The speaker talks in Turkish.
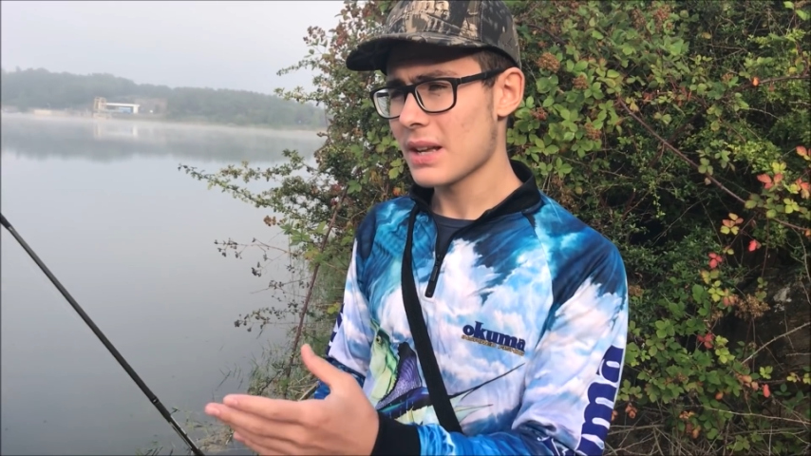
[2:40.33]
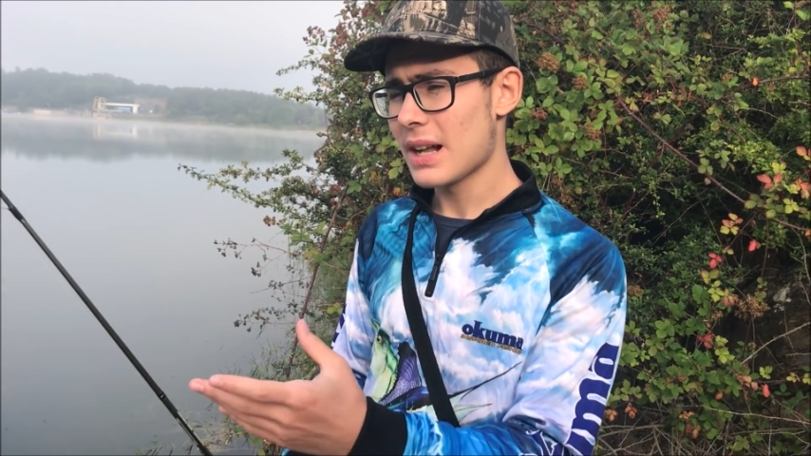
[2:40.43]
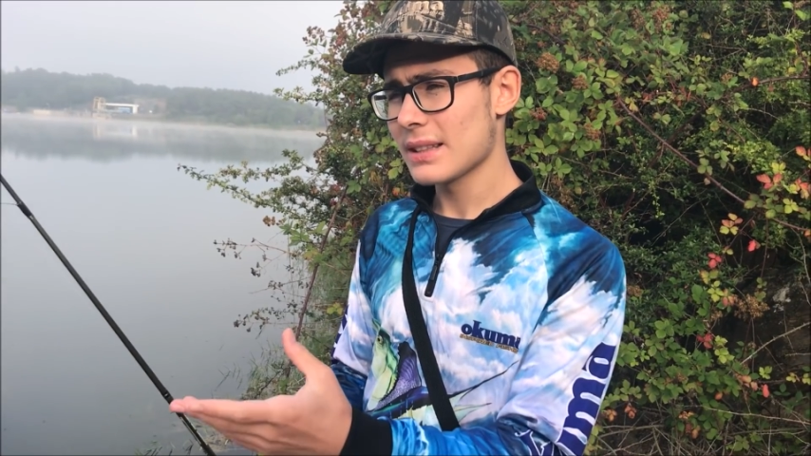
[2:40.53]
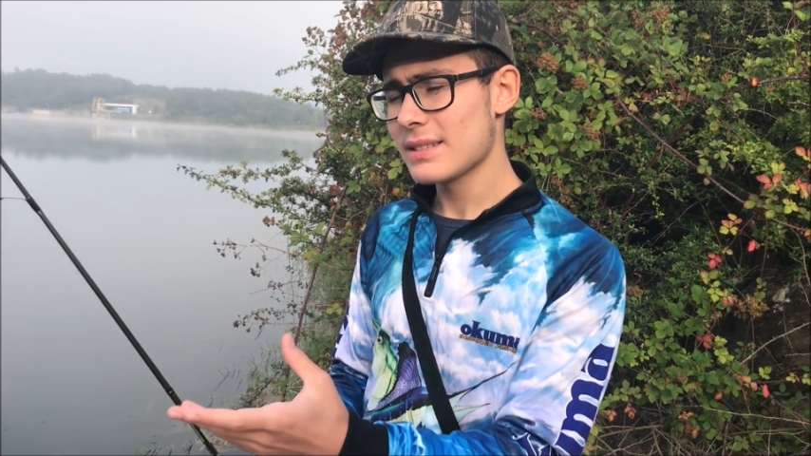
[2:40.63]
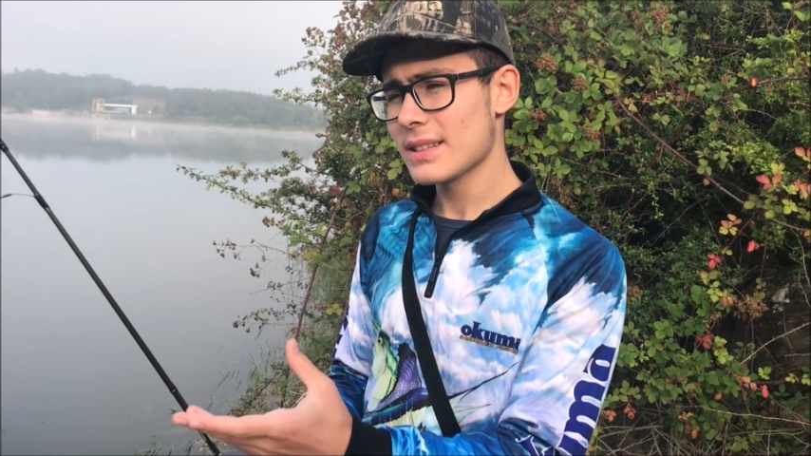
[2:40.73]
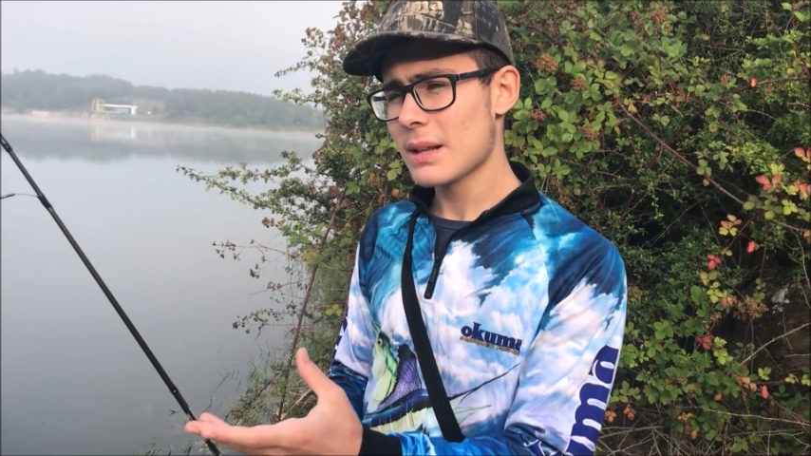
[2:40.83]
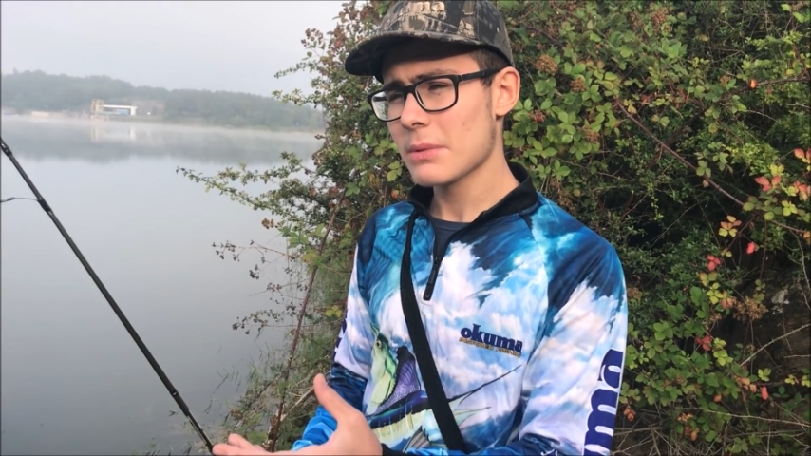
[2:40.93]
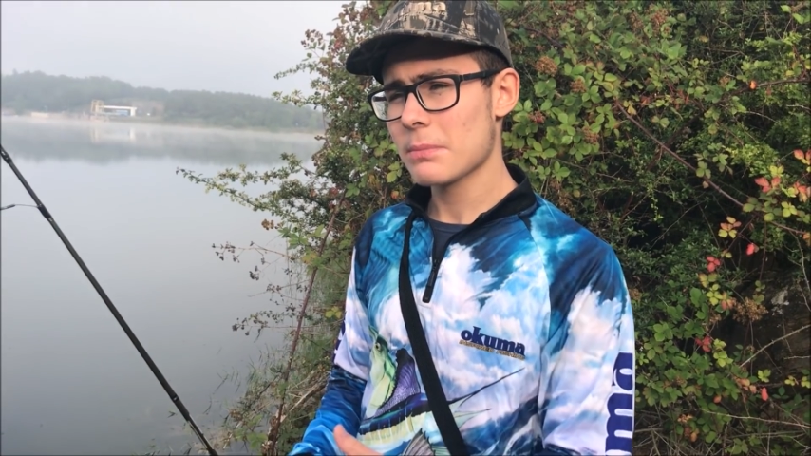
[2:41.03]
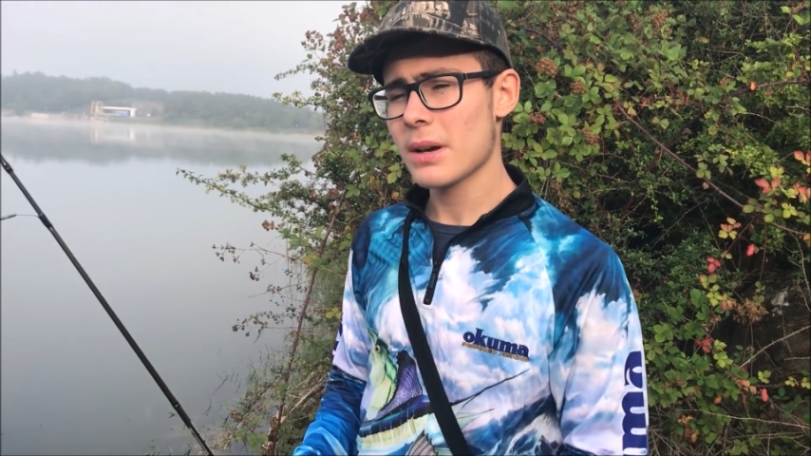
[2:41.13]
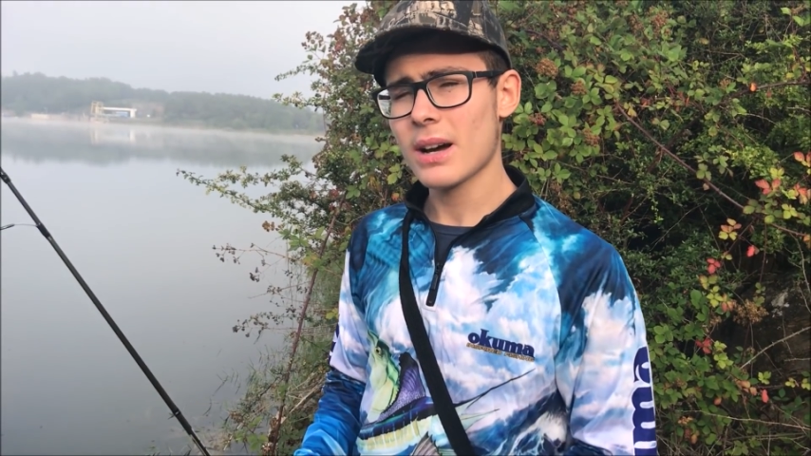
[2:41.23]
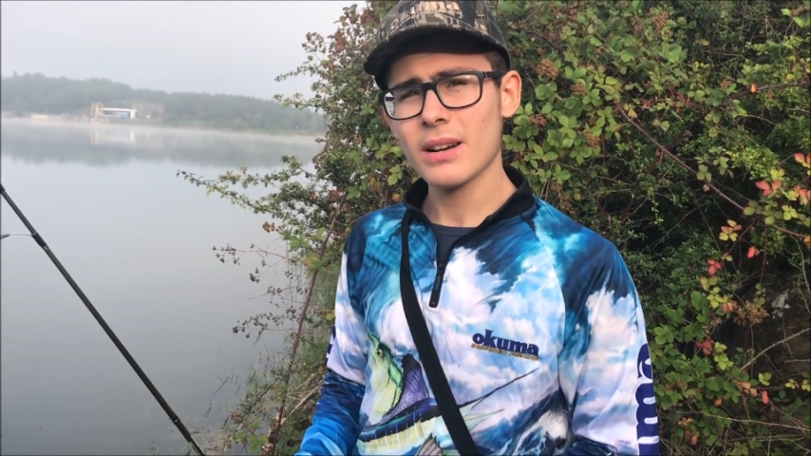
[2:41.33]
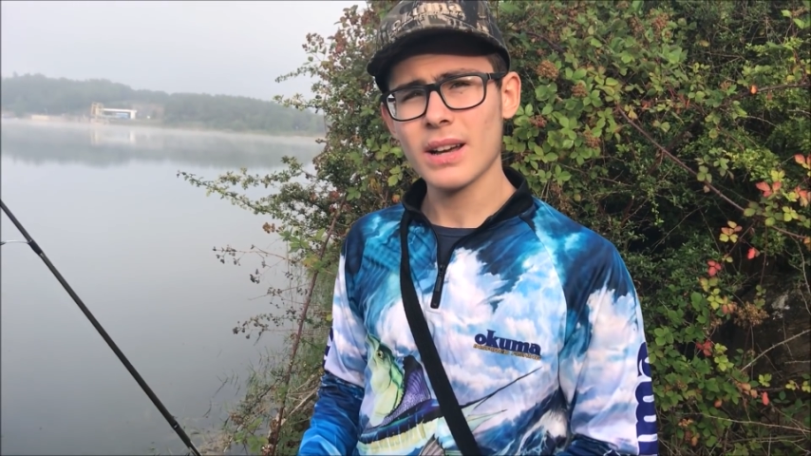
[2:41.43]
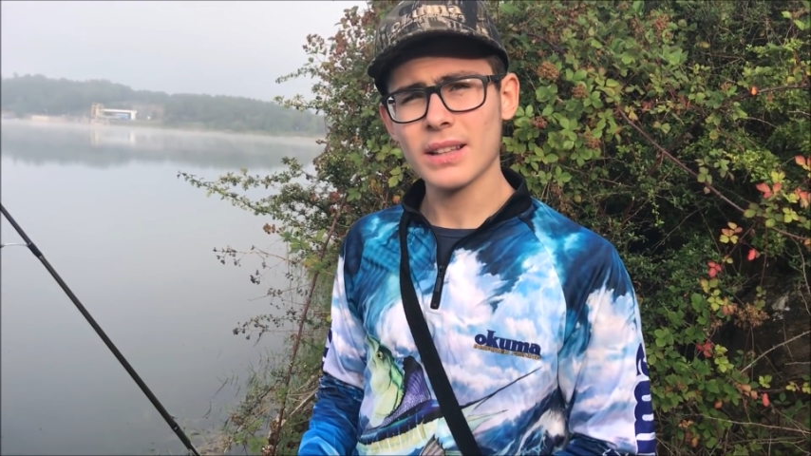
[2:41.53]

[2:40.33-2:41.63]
6 gramlık bir ağırlığı